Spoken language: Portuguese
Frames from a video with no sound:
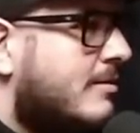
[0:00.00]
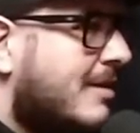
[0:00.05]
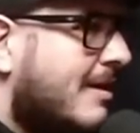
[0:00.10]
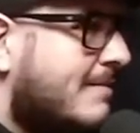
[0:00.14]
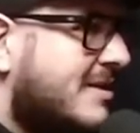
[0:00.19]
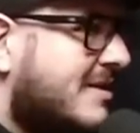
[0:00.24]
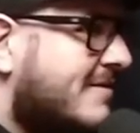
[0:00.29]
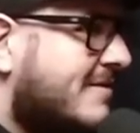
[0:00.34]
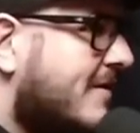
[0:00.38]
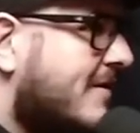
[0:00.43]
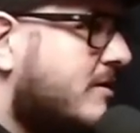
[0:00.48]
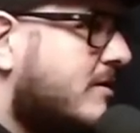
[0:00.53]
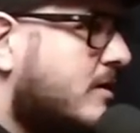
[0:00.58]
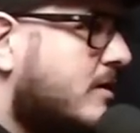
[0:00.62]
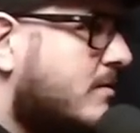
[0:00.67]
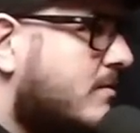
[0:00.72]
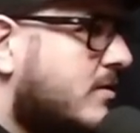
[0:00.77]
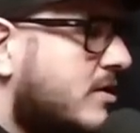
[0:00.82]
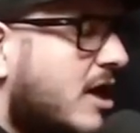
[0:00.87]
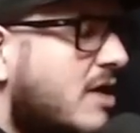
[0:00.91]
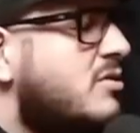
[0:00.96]
Tá, mas você vai
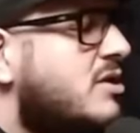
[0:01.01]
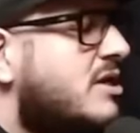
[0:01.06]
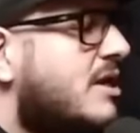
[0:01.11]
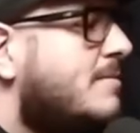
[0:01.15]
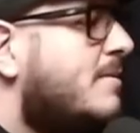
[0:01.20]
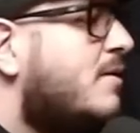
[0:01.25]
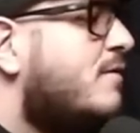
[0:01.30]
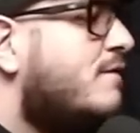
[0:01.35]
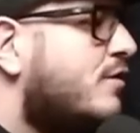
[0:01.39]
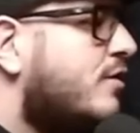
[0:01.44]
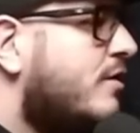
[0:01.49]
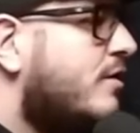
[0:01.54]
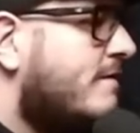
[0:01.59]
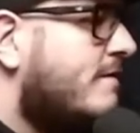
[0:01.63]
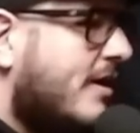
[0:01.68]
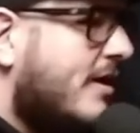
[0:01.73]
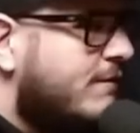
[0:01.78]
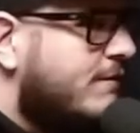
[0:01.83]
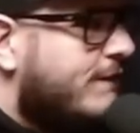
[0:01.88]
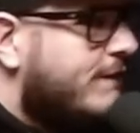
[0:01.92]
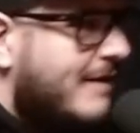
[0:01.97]
casar quando? Ah, não sei, mas eu vou
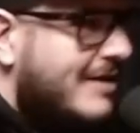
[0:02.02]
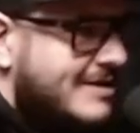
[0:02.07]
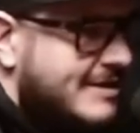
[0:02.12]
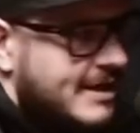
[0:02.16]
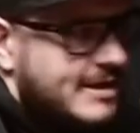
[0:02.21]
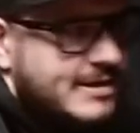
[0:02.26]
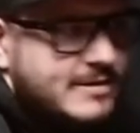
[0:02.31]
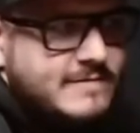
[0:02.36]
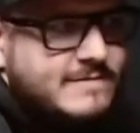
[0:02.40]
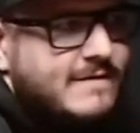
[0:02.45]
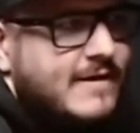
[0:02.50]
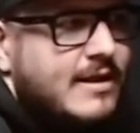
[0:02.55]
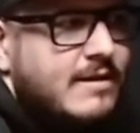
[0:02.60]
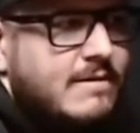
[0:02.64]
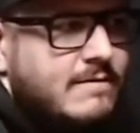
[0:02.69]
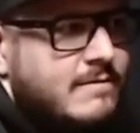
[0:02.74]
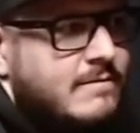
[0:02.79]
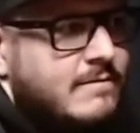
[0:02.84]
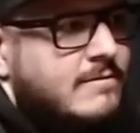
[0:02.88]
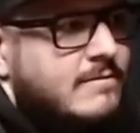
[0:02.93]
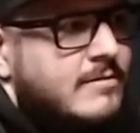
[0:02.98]
noivar. Não faça isso, velho.
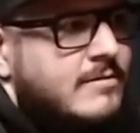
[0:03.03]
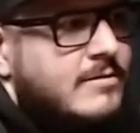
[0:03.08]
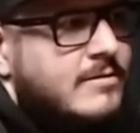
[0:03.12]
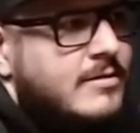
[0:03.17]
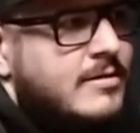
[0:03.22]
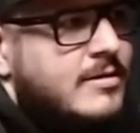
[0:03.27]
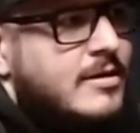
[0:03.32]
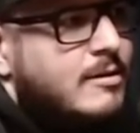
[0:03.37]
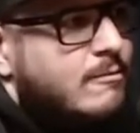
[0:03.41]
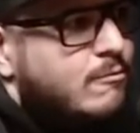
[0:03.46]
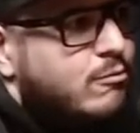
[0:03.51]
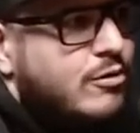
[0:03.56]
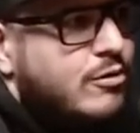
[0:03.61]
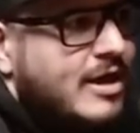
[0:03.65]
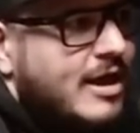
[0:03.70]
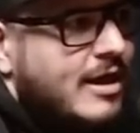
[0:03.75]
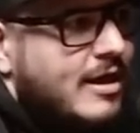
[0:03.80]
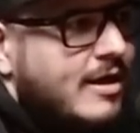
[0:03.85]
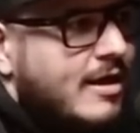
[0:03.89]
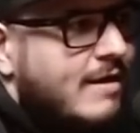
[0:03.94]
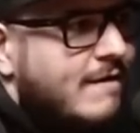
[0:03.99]
Por
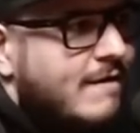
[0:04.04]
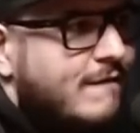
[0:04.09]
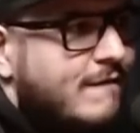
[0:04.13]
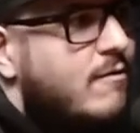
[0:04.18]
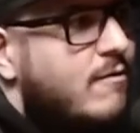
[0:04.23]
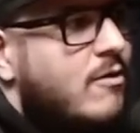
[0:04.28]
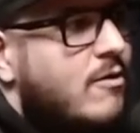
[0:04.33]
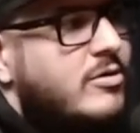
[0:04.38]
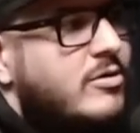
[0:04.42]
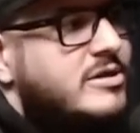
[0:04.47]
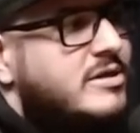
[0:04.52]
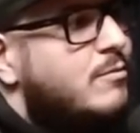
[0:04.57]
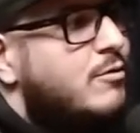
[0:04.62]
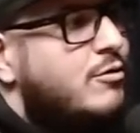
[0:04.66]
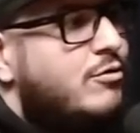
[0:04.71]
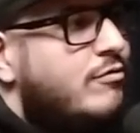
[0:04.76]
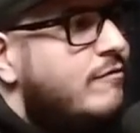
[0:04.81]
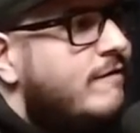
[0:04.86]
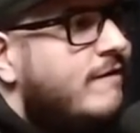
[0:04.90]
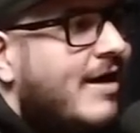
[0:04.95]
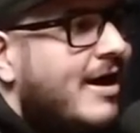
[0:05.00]
quê? Fica uma coisa
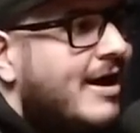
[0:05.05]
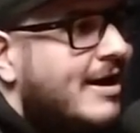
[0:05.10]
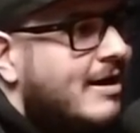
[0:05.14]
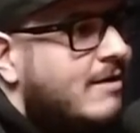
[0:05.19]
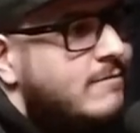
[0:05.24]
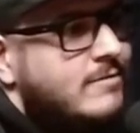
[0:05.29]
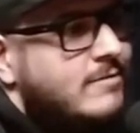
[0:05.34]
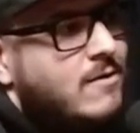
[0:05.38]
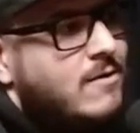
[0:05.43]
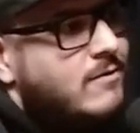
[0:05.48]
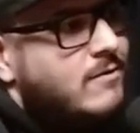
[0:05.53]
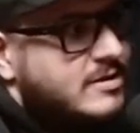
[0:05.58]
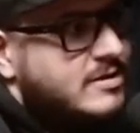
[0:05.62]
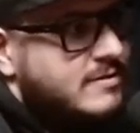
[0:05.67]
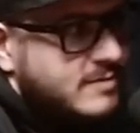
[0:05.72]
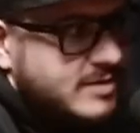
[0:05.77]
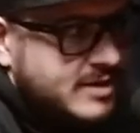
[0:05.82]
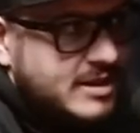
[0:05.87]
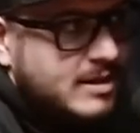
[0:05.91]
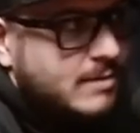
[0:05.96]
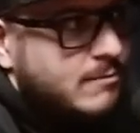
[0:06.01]
muito vaga. A única coisa que
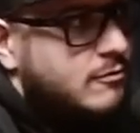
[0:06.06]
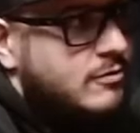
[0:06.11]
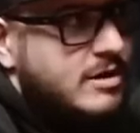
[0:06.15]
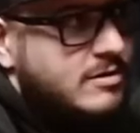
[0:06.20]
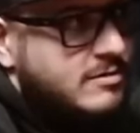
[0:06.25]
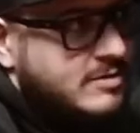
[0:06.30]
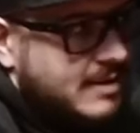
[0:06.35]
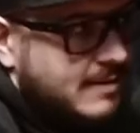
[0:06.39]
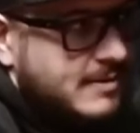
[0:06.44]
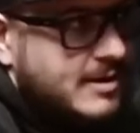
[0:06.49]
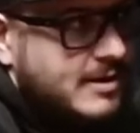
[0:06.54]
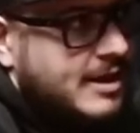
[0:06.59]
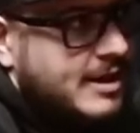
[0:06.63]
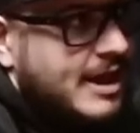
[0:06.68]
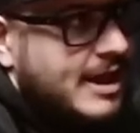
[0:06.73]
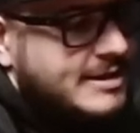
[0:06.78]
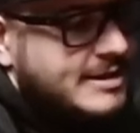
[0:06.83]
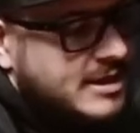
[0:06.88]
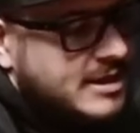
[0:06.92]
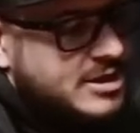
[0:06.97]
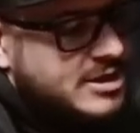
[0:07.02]
você tá mudando, sabe o que,
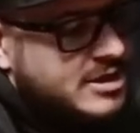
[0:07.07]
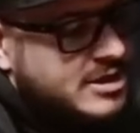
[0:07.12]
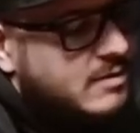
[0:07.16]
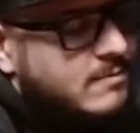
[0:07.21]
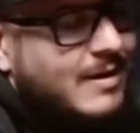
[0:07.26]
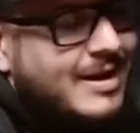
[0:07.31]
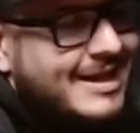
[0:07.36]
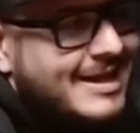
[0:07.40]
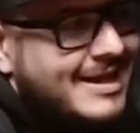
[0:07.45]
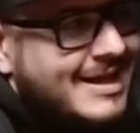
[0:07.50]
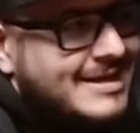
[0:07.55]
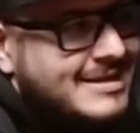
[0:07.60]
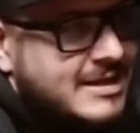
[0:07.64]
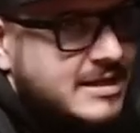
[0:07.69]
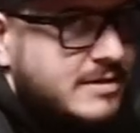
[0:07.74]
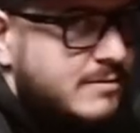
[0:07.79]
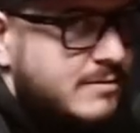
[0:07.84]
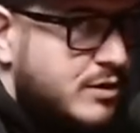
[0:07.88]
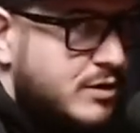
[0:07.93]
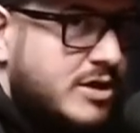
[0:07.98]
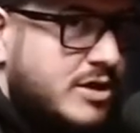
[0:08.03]
que é? Você tá tirando uma aliança,
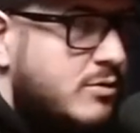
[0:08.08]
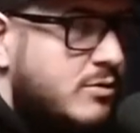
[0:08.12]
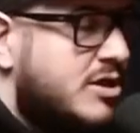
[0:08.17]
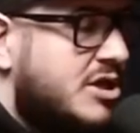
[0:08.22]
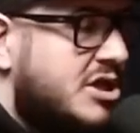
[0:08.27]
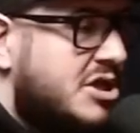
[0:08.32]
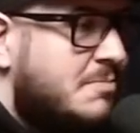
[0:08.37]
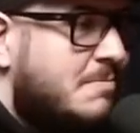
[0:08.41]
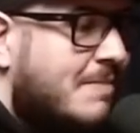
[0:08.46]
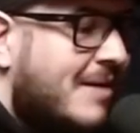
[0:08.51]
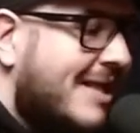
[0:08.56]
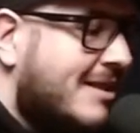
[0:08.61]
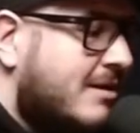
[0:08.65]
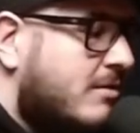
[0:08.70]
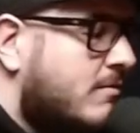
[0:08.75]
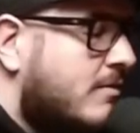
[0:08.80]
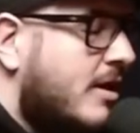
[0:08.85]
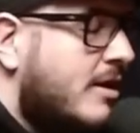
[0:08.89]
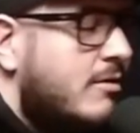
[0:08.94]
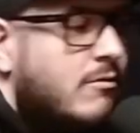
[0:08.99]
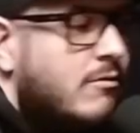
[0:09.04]
se você usa, de prata
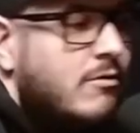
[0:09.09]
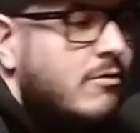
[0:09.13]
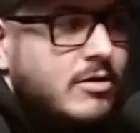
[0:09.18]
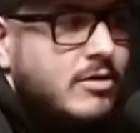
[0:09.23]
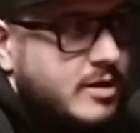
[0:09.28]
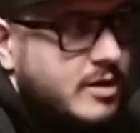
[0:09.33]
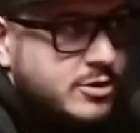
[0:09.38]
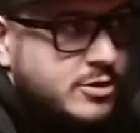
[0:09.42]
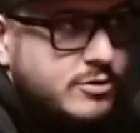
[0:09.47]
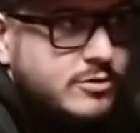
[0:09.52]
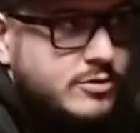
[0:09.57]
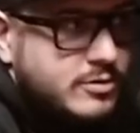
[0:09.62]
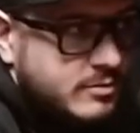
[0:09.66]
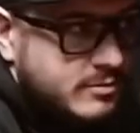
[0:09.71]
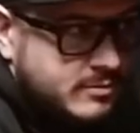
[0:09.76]
do dedo e colocando uma de ouro.